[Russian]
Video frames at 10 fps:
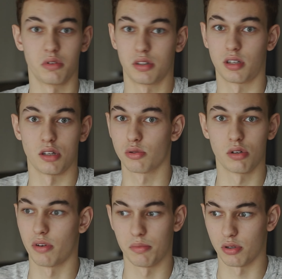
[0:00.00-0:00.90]
в этой консоли
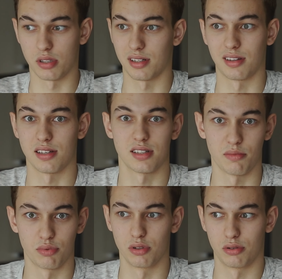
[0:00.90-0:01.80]
вам просто за глаза
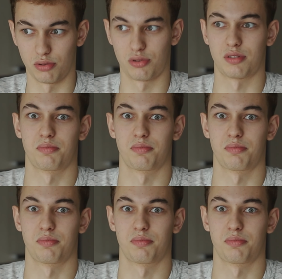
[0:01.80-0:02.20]
будет. Но еще раз